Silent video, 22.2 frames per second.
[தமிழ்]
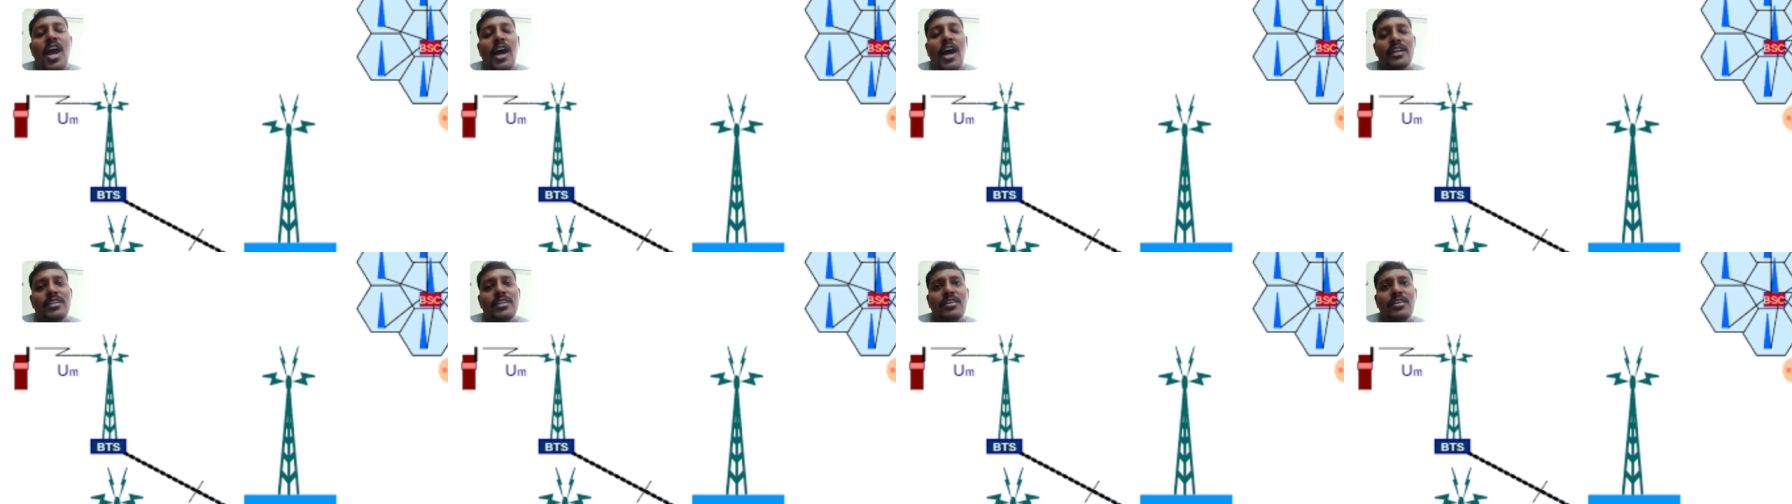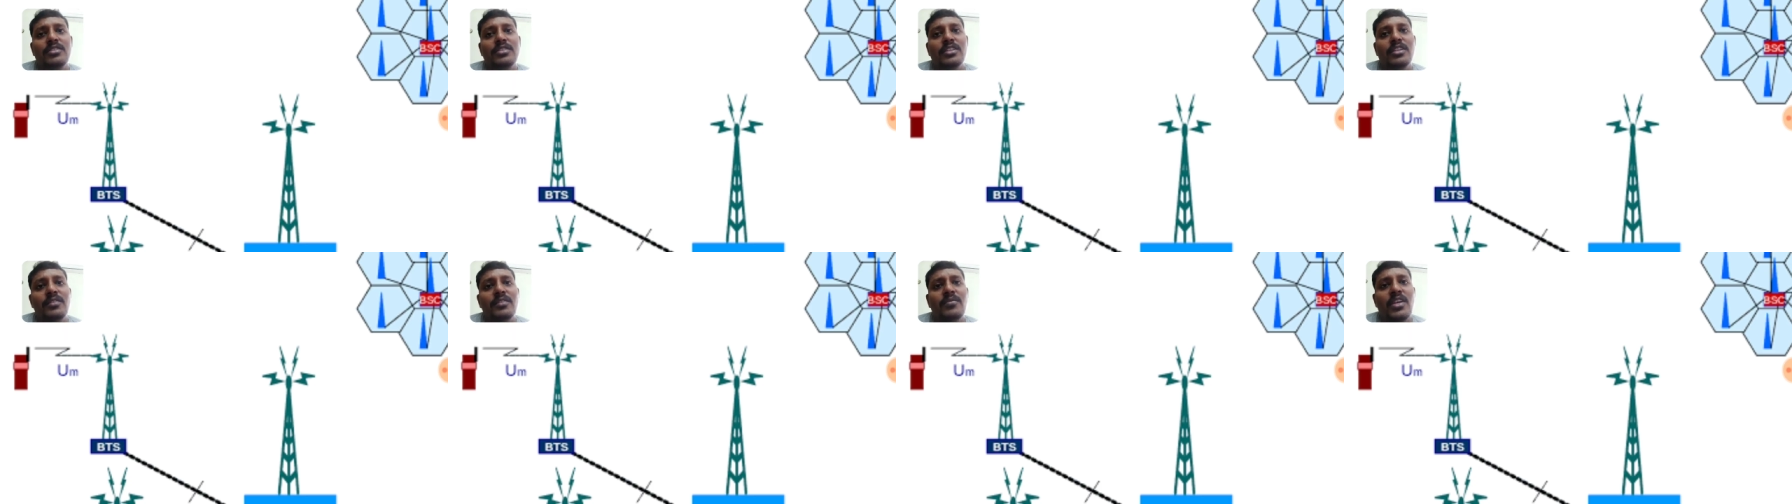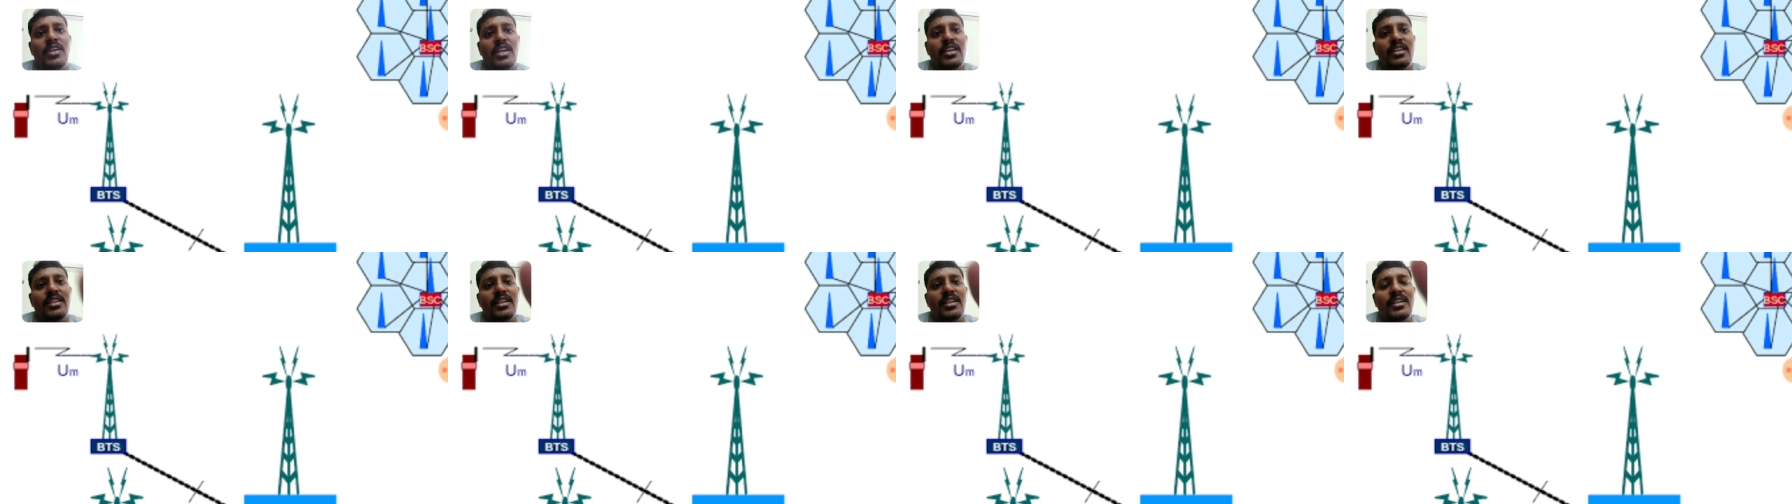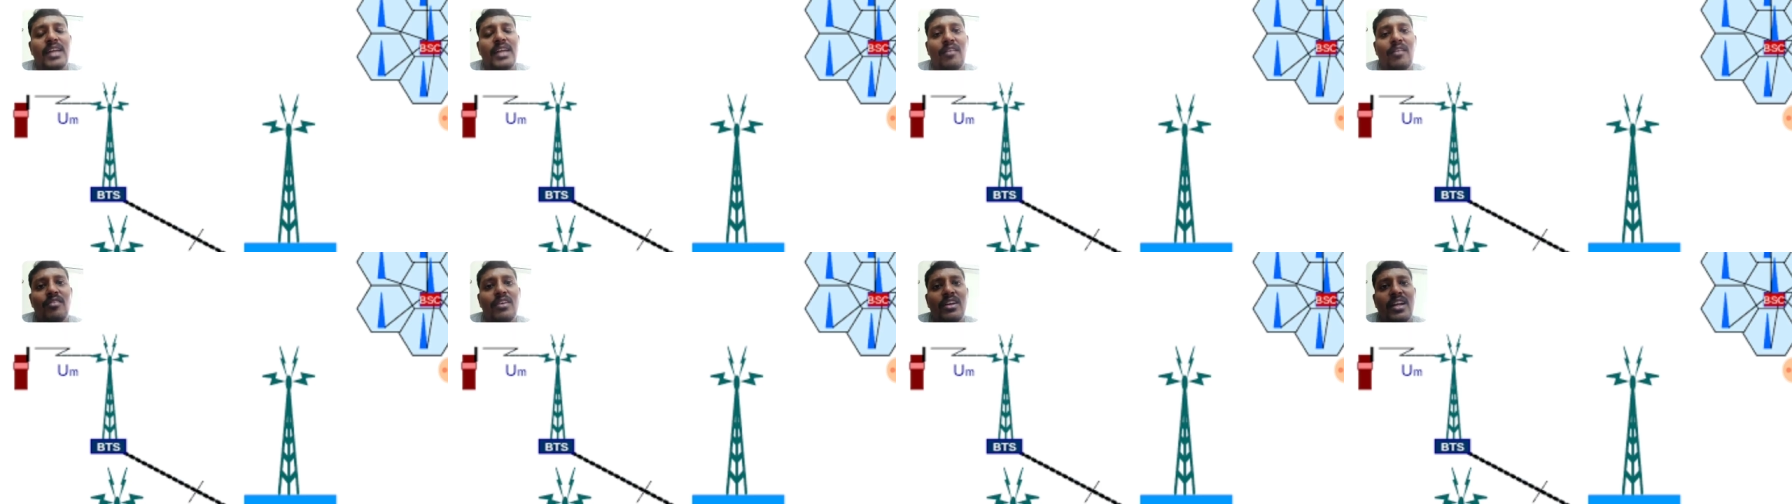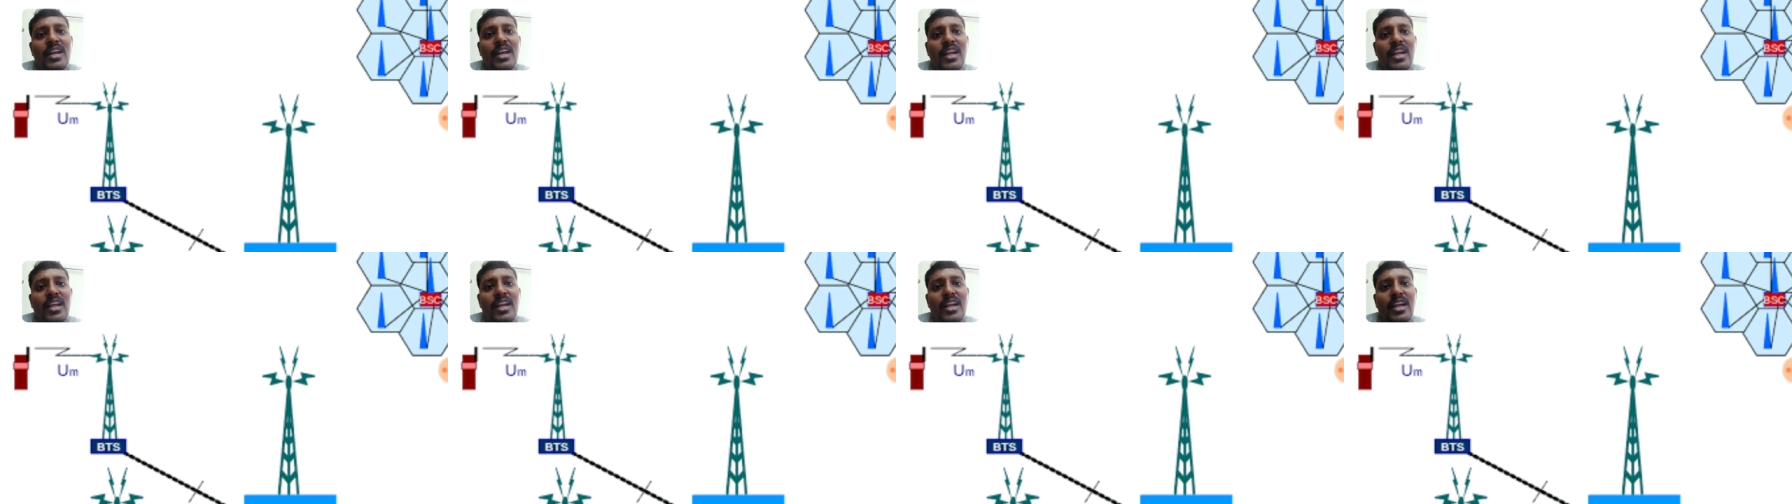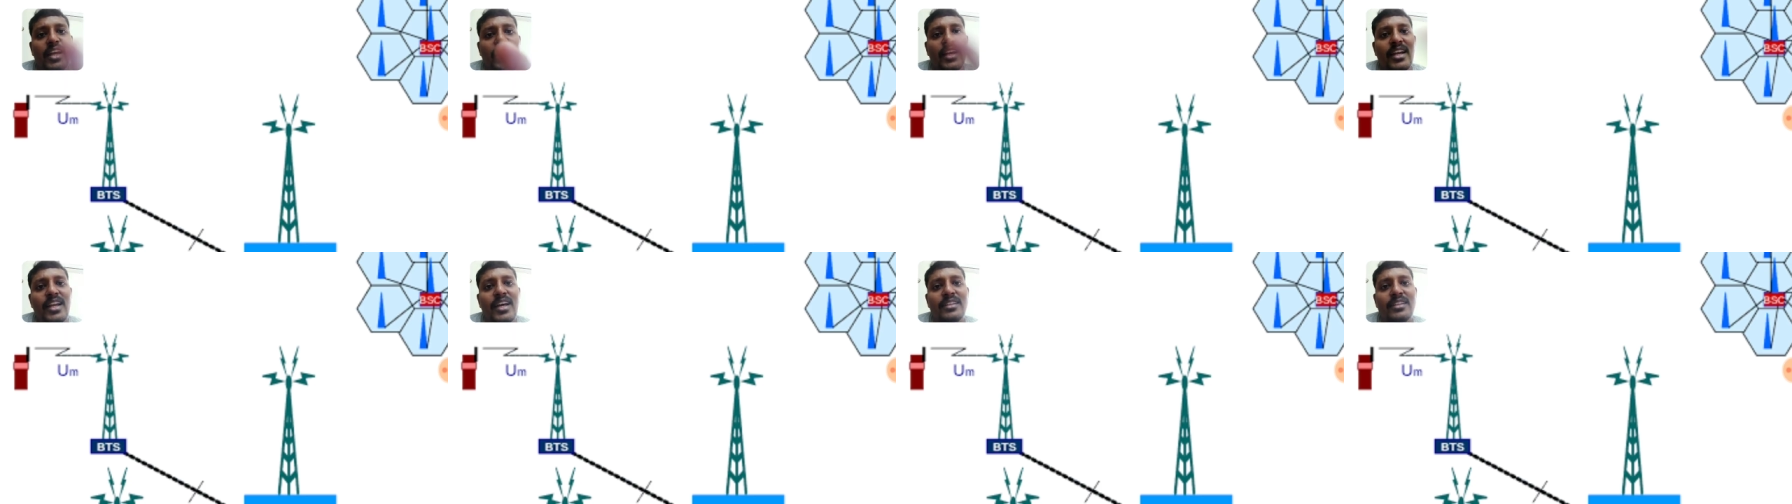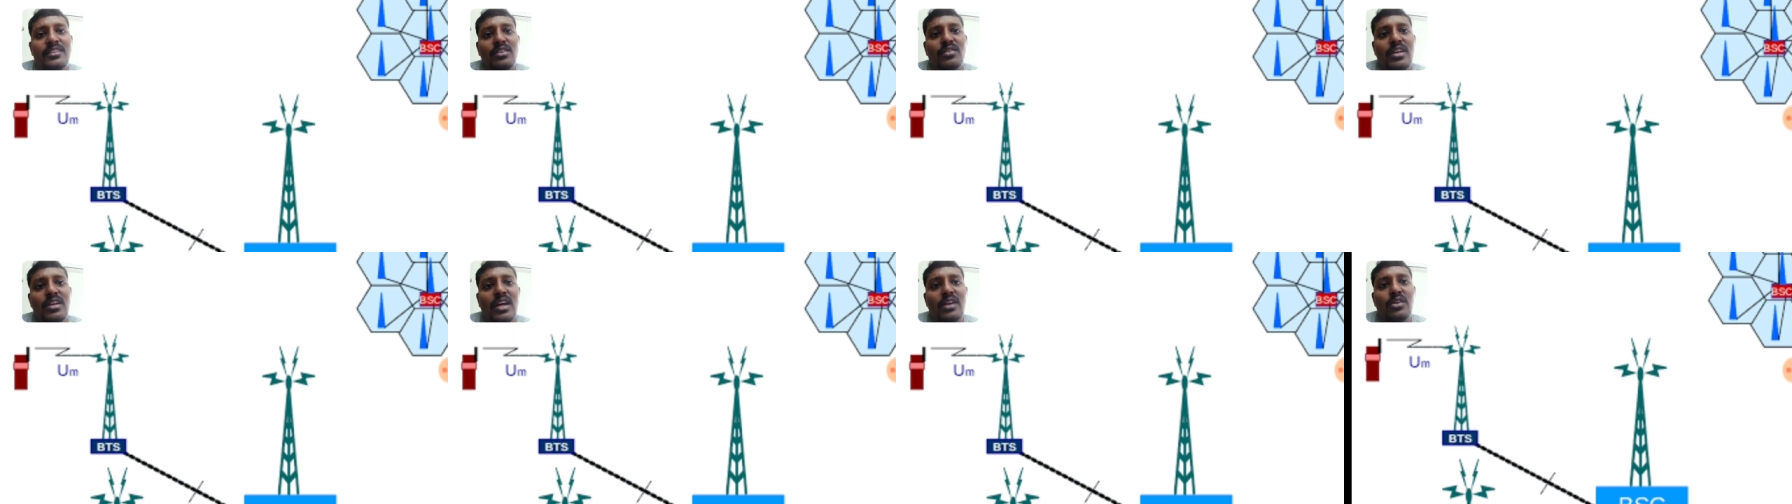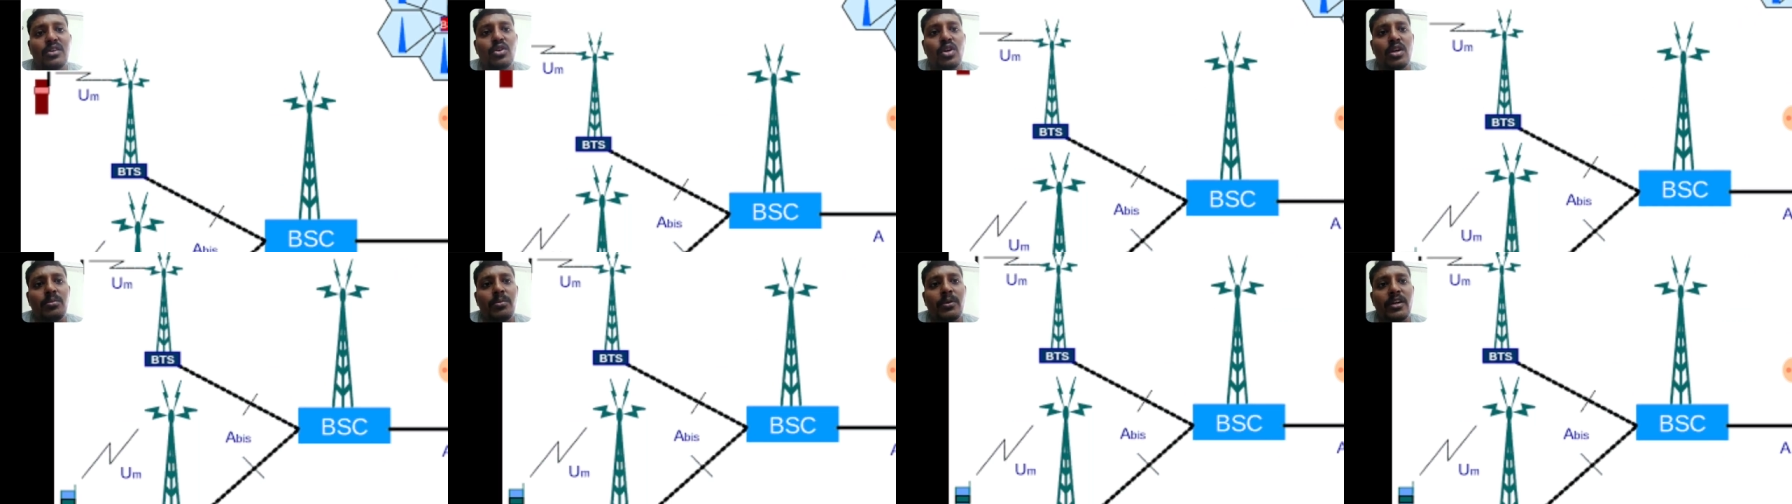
அதாவது இந்த டவர்களை எல்லாத்தையும் கண்ட்ரோல்